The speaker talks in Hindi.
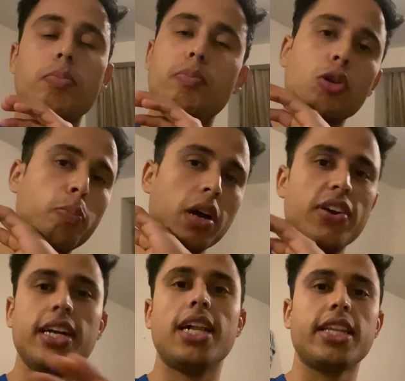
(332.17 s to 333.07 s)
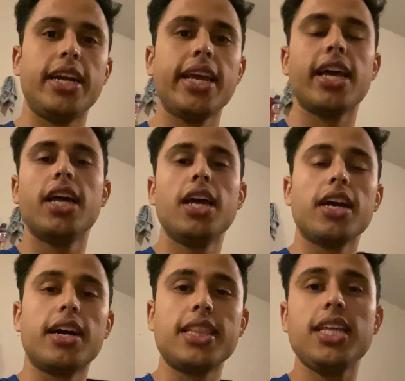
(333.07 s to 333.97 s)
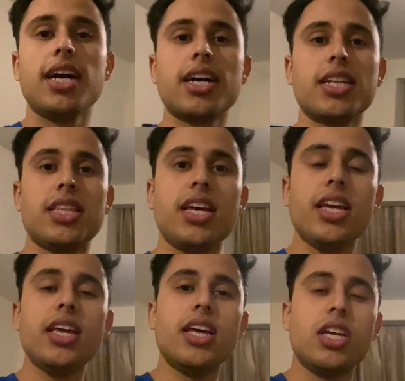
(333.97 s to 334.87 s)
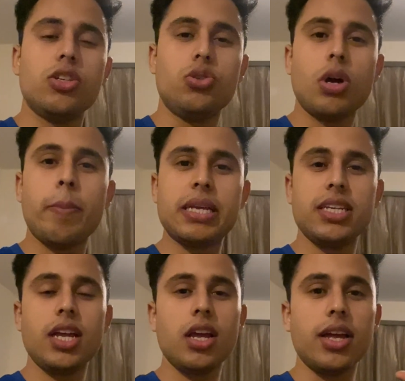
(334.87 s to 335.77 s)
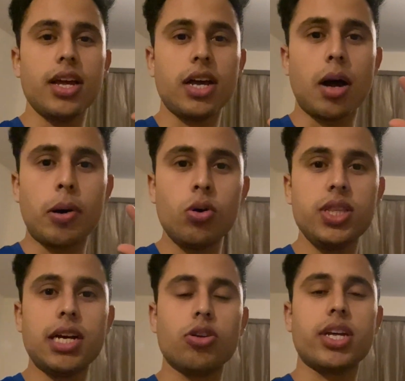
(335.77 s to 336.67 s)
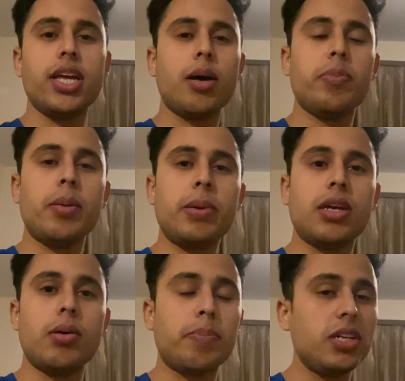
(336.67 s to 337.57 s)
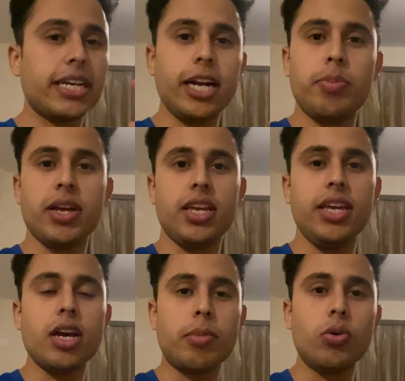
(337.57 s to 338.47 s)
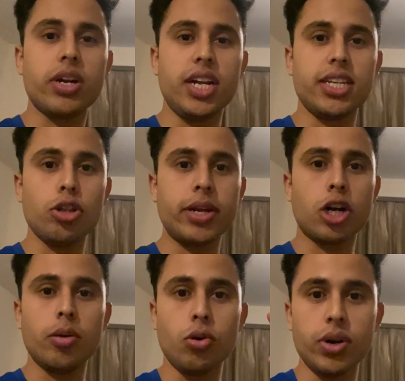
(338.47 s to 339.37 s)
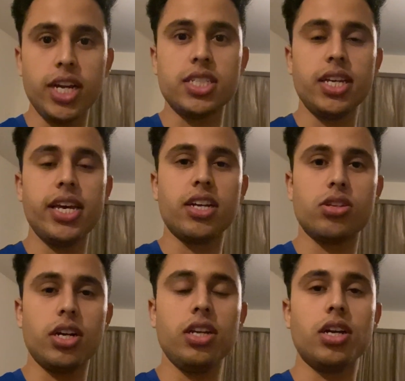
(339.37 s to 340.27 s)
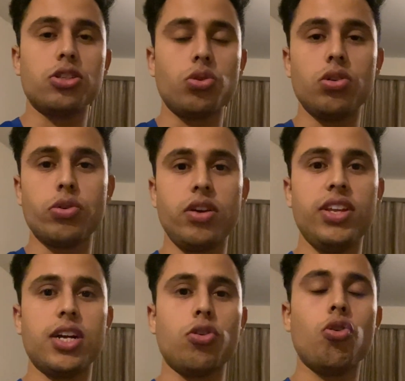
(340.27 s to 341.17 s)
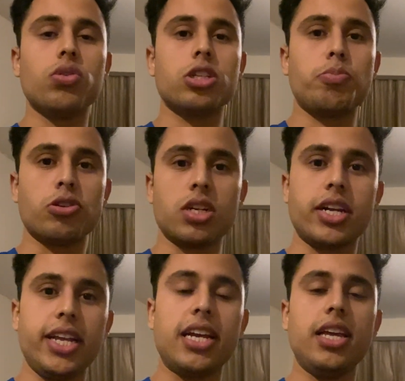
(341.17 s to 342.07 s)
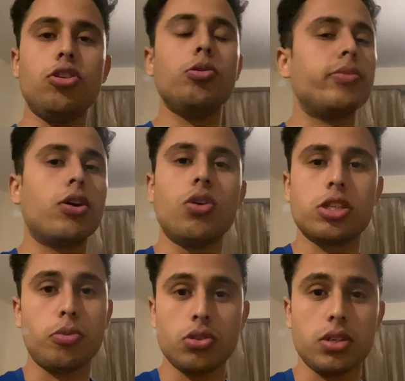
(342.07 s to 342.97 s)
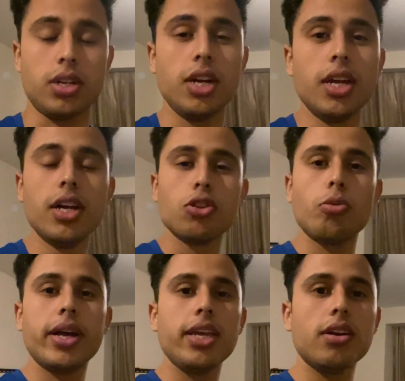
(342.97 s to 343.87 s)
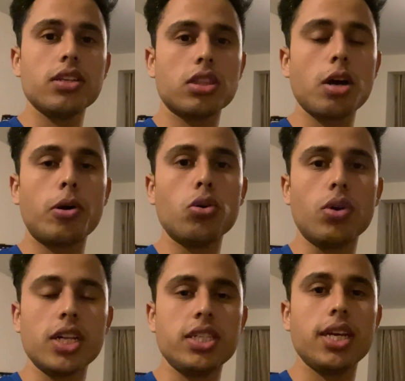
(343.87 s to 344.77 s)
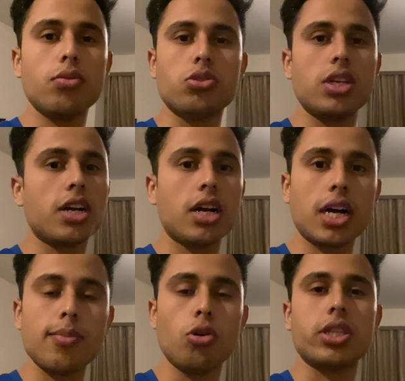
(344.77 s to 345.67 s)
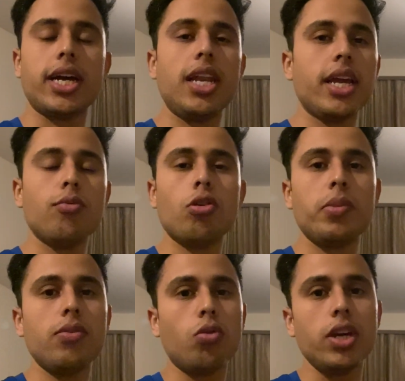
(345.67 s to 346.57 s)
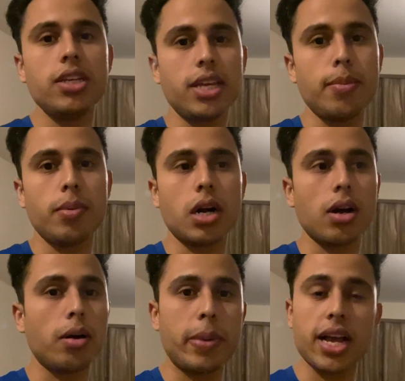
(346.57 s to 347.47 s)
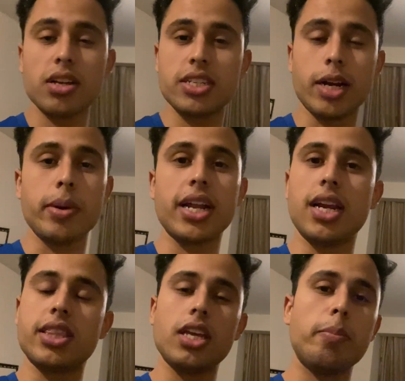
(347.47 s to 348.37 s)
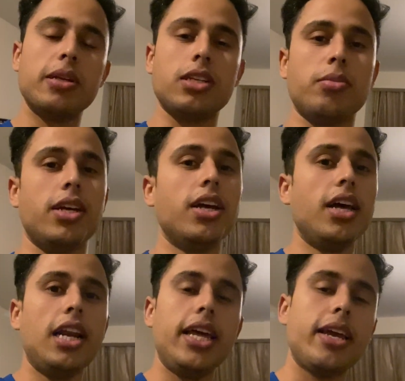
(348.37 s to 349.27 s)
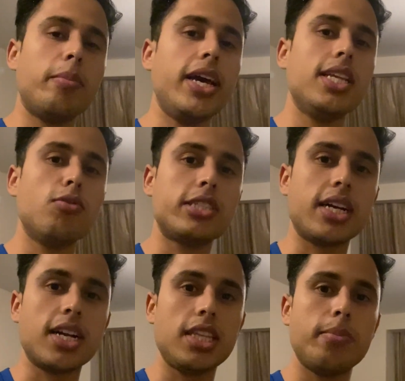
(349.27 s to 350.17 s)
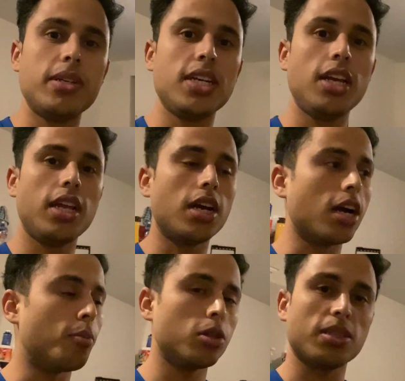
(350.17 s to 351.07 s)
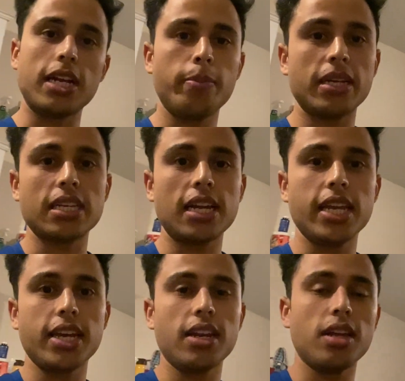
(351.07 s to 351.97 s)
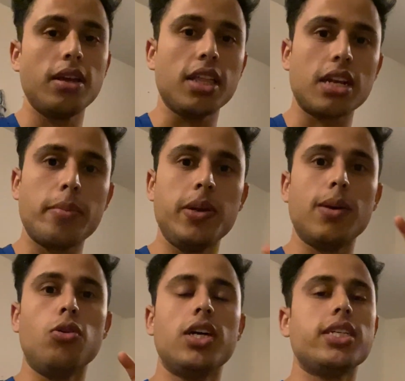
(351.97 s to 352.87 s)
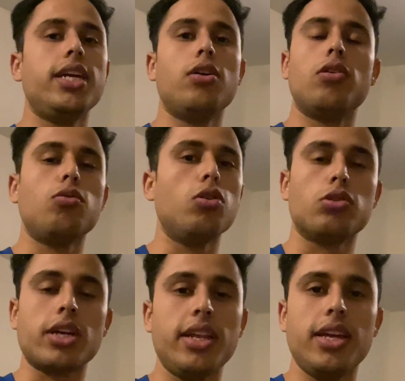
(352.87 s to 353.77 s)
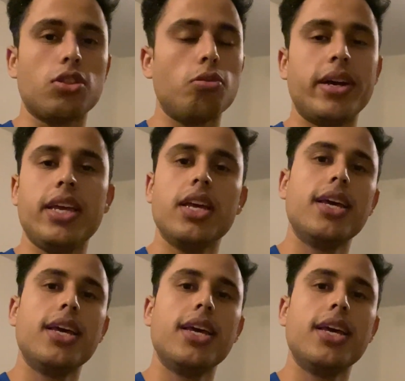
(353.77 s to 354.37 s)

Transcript: बिल्कुल परफेक्ट डालते हैं ठीक है गलती कहा करते हैं कि जो एम्बेसी ने अमाउंट दिया होता है ना अपने अपनी साइड पे कि ये अमाउंट नेसेसरी तुम्हारे अकाउंट में होना ही चाहिए स्टडी स्टूडेंट वीज़ा को स्पॉन्सर करने के लिए जो भी तुम्हारा होगा स्पॉन्सर तो भाई जितना अमाउंट होना चाहिए उससे कम होता है लेकिन वो अपनी वही सेम बैंक स्टेटमेंट डाल देते हैं एम्बेसी में लेकिन भाई जब वो चेक करते हैं एम्बेसी की इनके अकाउंट में तो इतना ही पैसा है लेकिन इतना मिनिमम होना चाहिए और वो होता नहीं है तो भाई